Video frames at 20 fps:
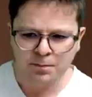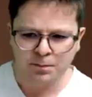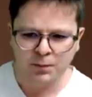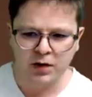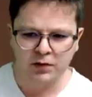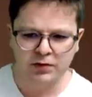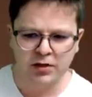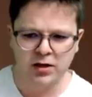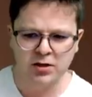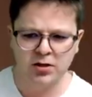
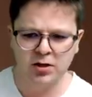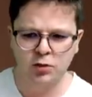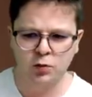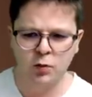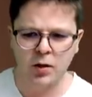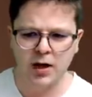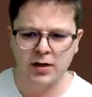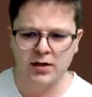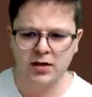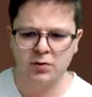W tej
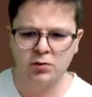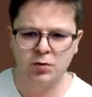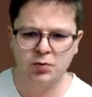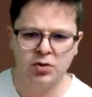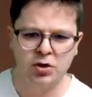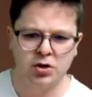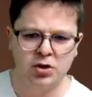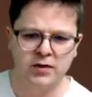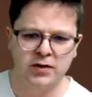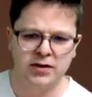sytuacji mój
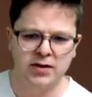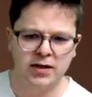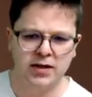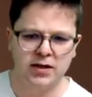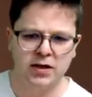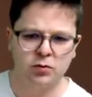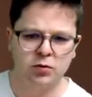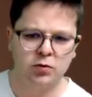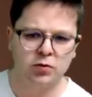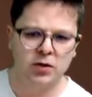przeciwnik
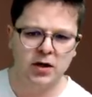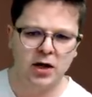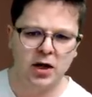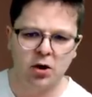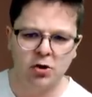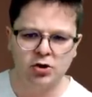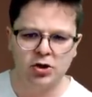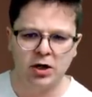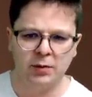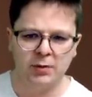zagrał król
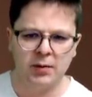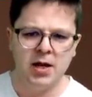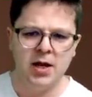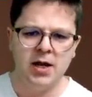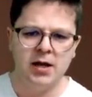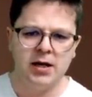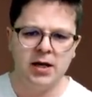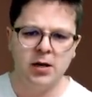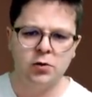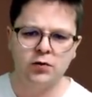G8.
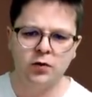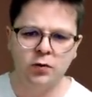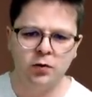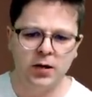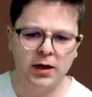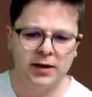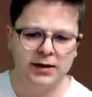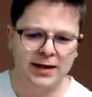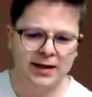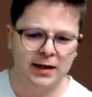Ja już w
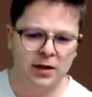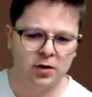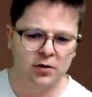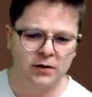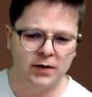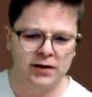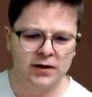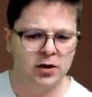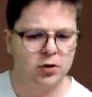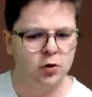ogóle
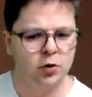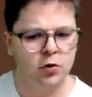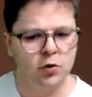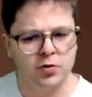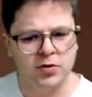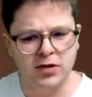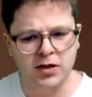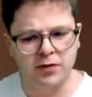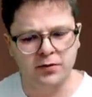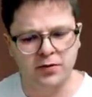deklarowany ruch
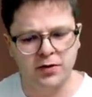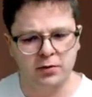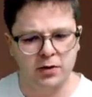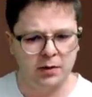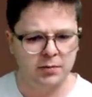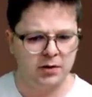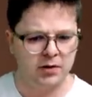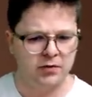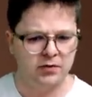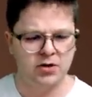
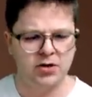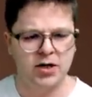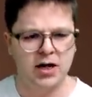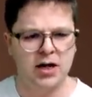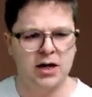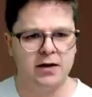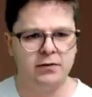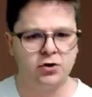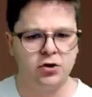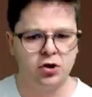ustawiłem
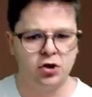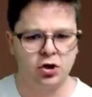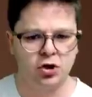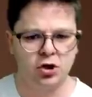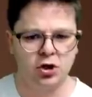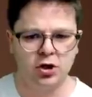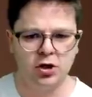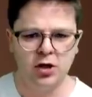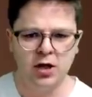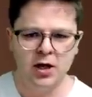wieża
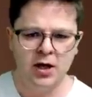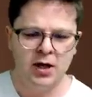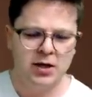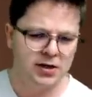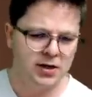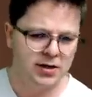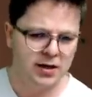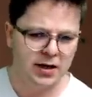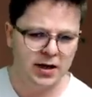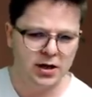F3,
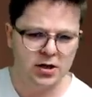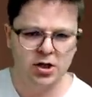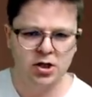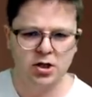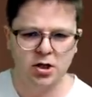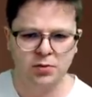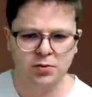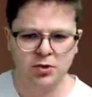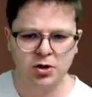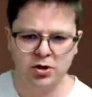
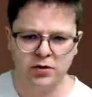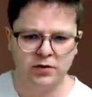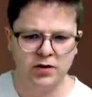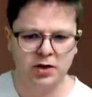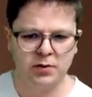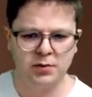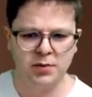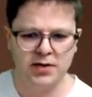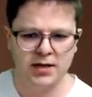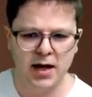niezależnie co
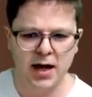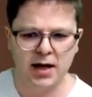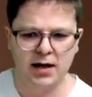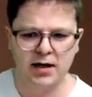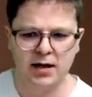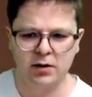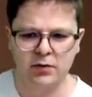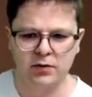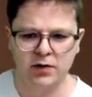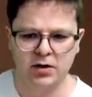przeciwnik by
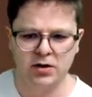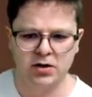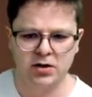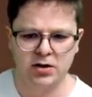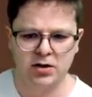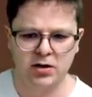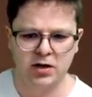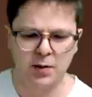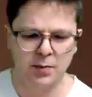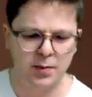zagrał,
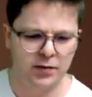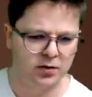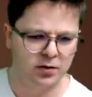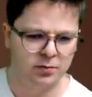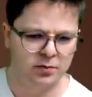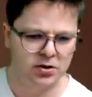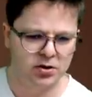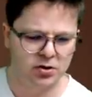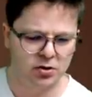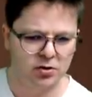więc na
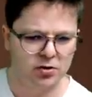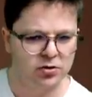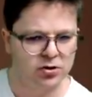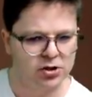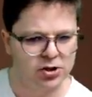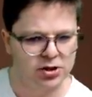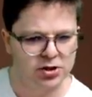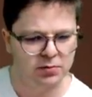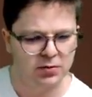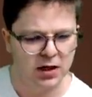pewno by to,
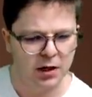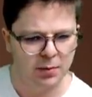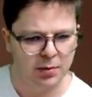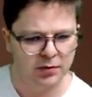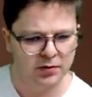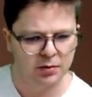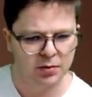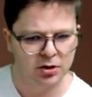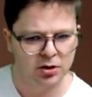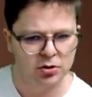na
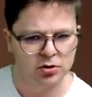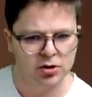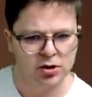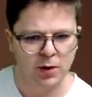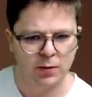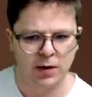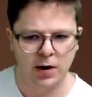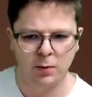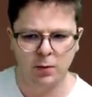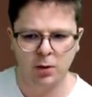pewno by to
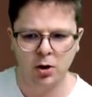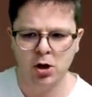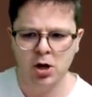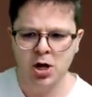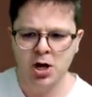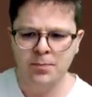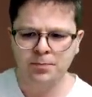działało.